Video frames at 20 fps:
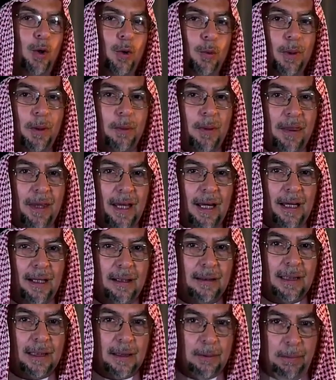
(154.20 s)
ومن
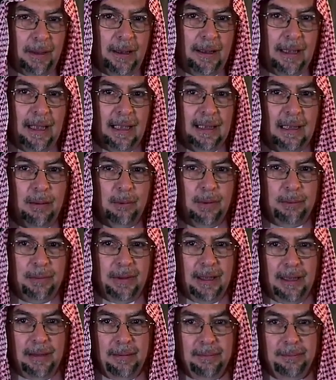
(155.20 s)
مظاهر تطبيق هذا
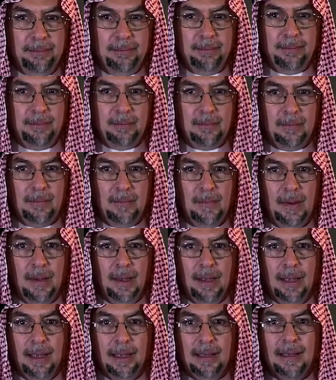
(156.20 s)
المبدأ
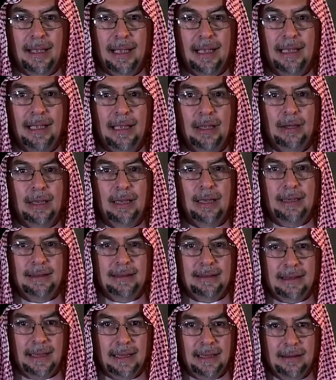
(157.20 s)
تلاقي أن
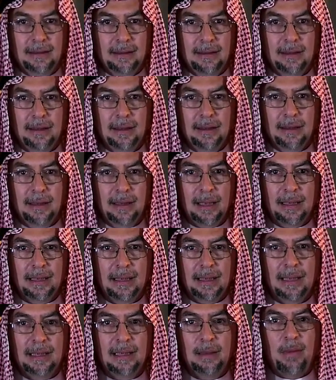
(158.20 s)
الإنسان كان
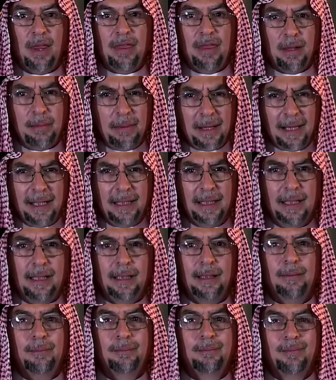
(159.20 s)
يقدم
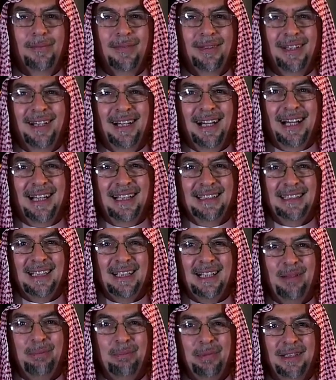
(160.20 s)
الذبايح علشان
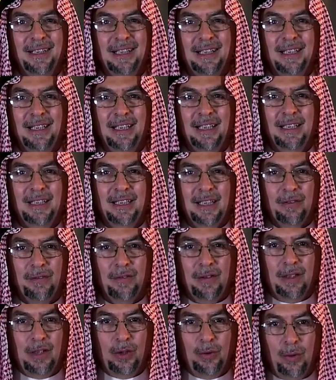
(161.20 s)
ربنا
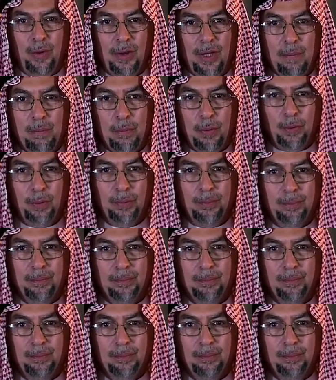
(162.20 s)
يغفر له ذنبه